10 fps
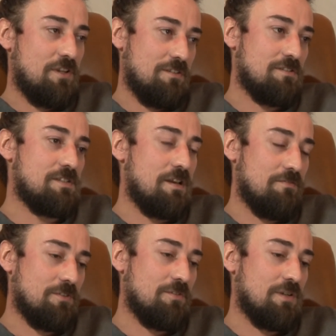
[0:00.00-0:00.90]
nie
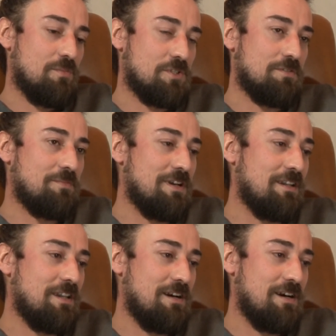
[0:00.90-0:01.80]
dostałem w ogóle, poszedłem na
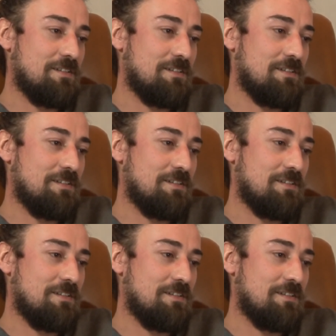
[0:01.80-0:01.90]
AGH,